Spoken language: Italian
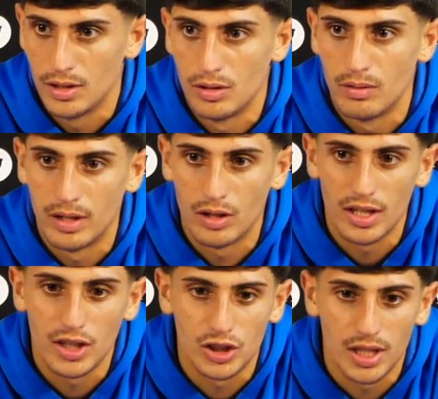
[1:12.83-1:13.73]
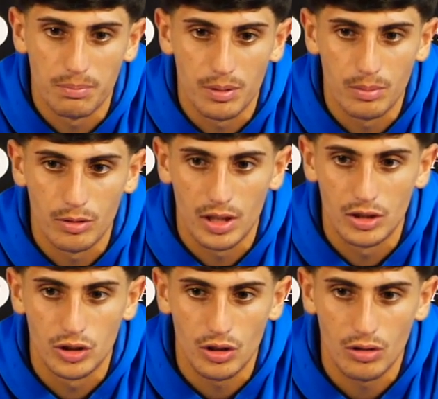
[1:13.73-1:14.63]
dove, non riesci a proporre il
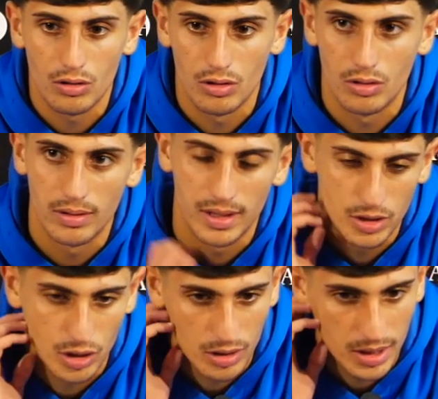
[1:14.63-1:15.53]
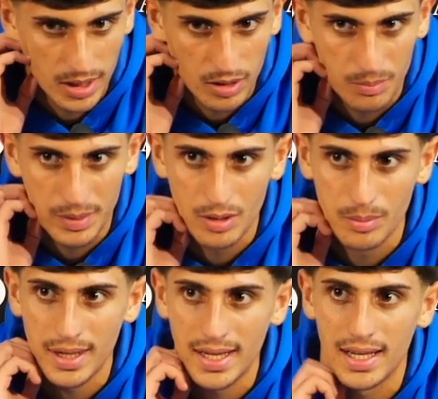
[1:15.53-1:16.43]
gioco, dove giochi con meno
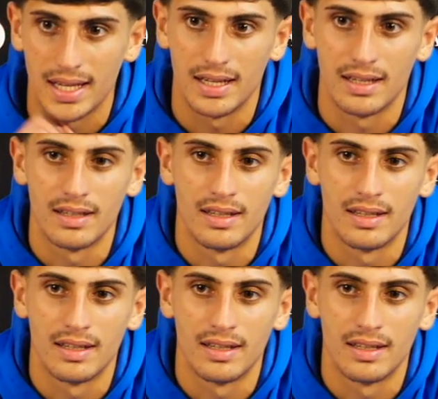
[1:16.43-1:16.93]
palla.